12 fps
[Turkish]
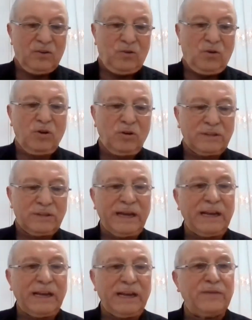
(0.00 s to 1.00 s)
O
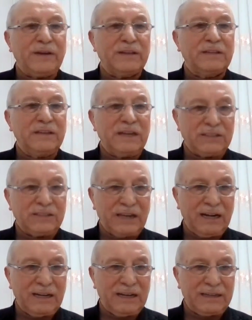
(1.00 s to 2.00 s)
telif ettiği
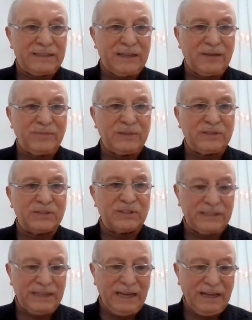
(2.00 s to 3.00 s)
eserlerden birisi
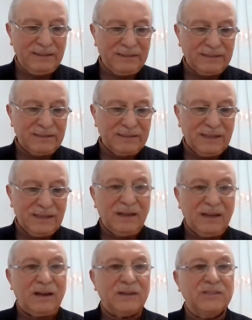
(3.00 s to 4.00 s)
de
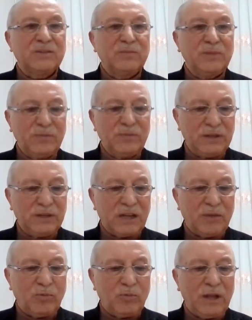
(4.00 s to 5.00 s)
hacimli bir
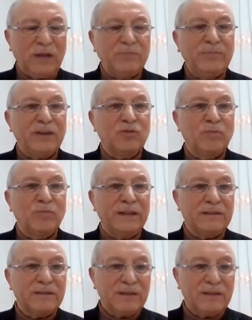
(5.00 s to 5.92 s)
kitap olan Mektubat